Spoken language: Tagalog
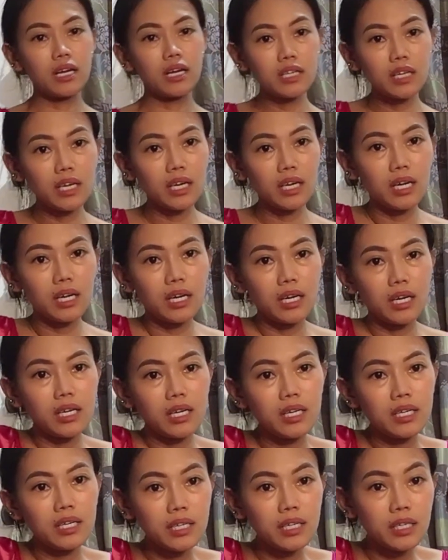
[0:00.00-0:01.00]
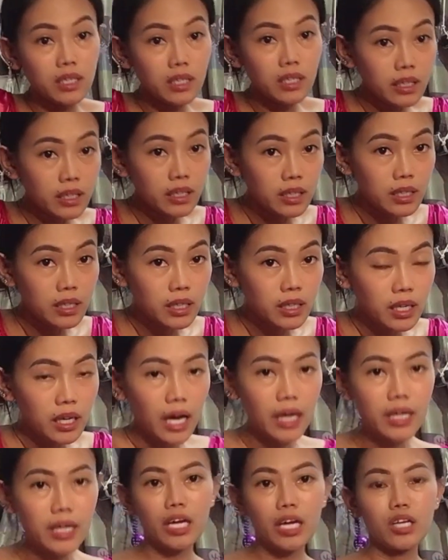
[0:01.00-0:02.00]
nasa Taiwan ako, doon ako
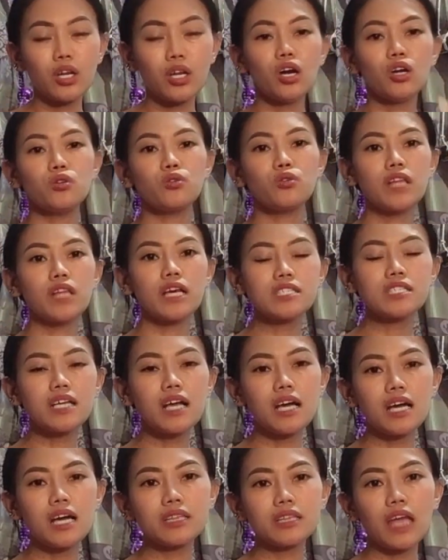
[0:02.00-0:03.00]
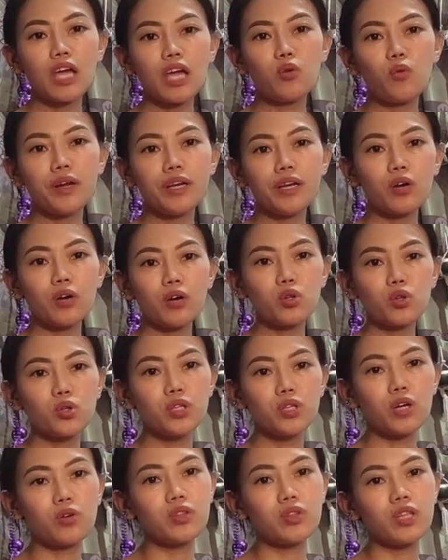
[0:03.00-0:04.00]
nag-start na mag-business.
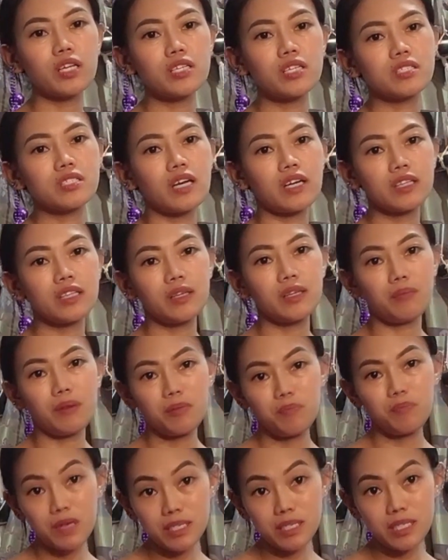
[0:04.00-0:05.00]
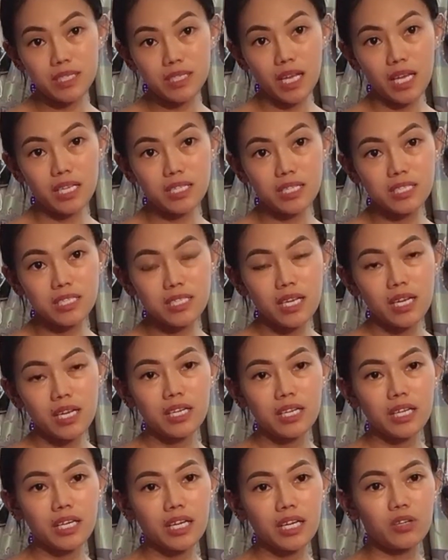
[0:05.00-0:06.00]
Nagkaroon ako ng page ko. Gumawa ako ng sarili
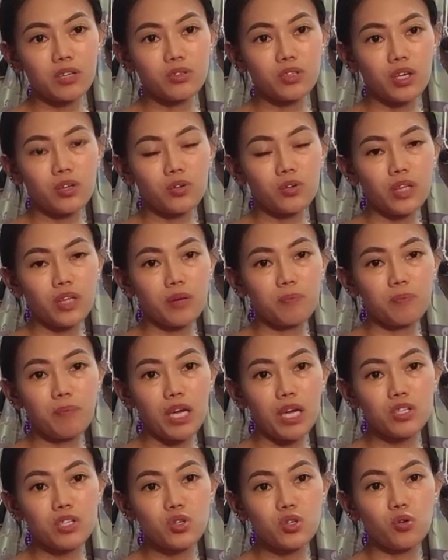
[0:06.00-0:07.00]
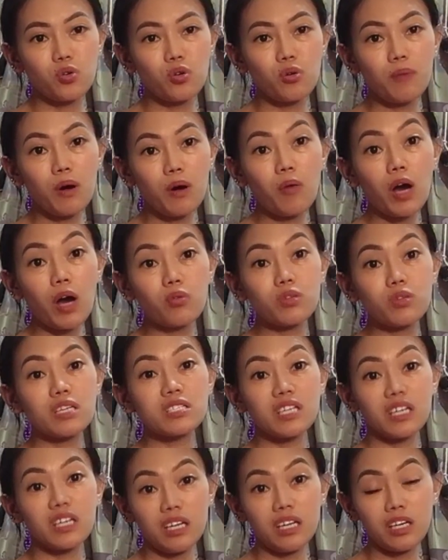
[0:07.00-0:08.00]
kong page, which is yung BLG
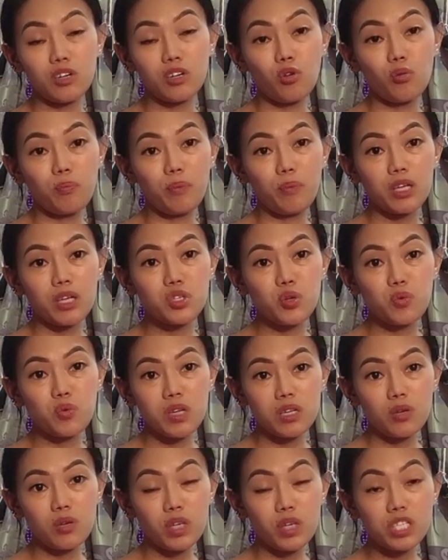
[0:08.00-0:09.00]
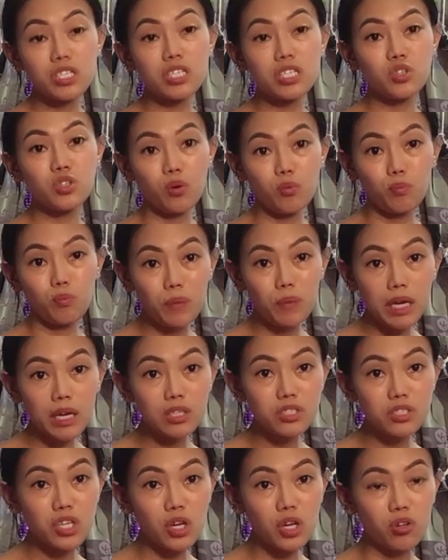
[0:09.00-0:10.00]
online shop. Ayan, and
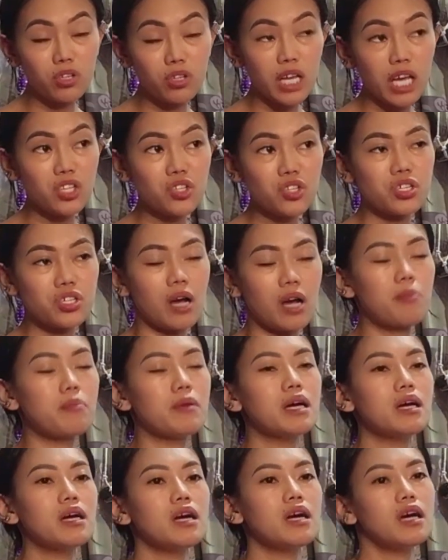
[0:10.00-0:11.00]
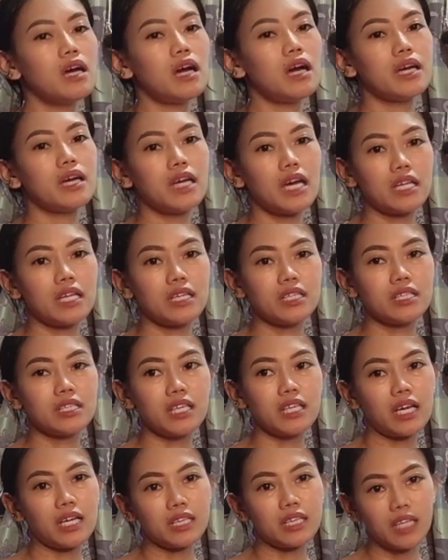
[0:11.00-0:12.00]
then every time na may day off ako,
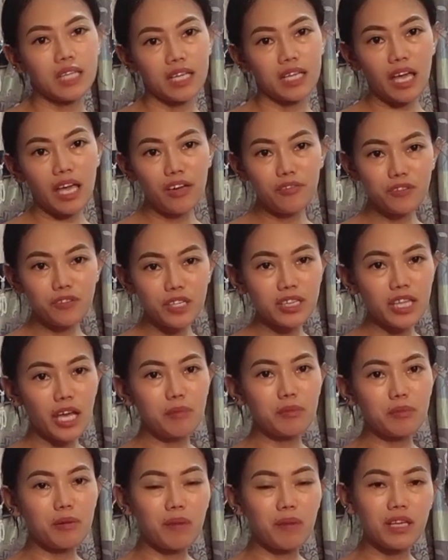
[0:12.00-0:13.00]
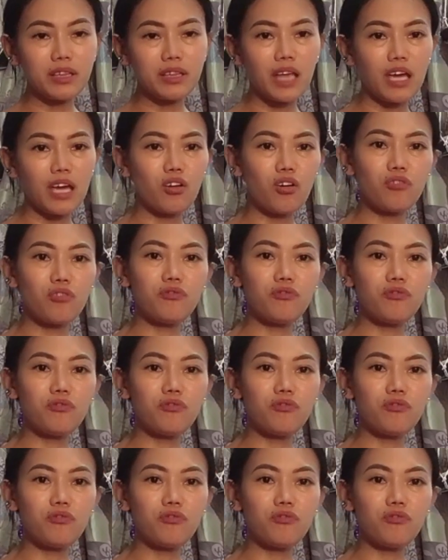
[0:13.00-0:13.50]
um, ayan,